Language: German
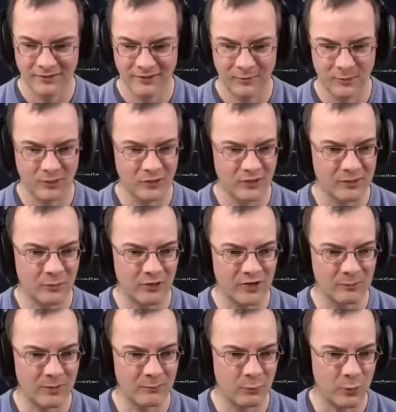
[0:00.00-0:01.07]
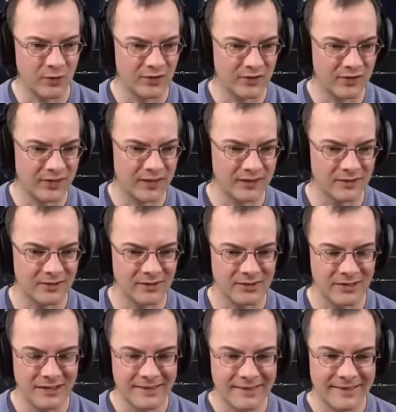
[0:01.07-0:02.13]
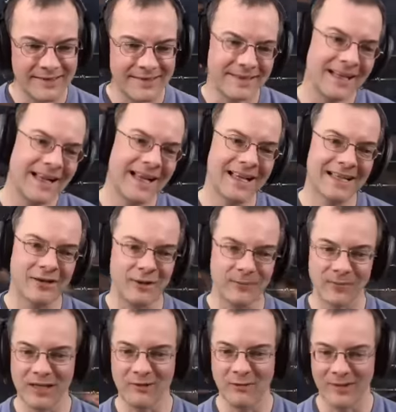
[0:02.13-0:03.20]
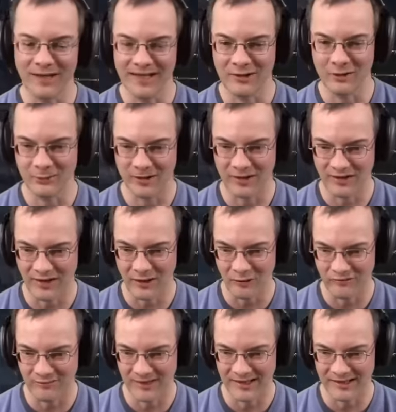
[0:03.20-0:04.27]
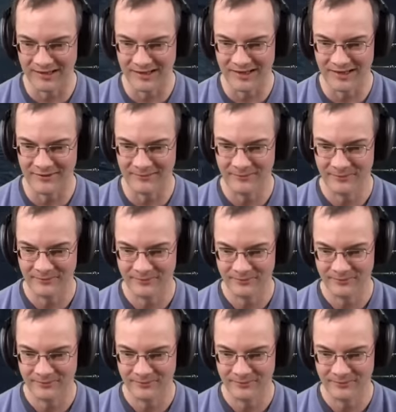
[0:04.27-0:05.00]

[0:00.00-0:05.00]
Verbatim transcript: Das ist besonders lustig bei Bossgegnern. Ah, komm, gehen wir mal hin, ob man sie aufmachen kann.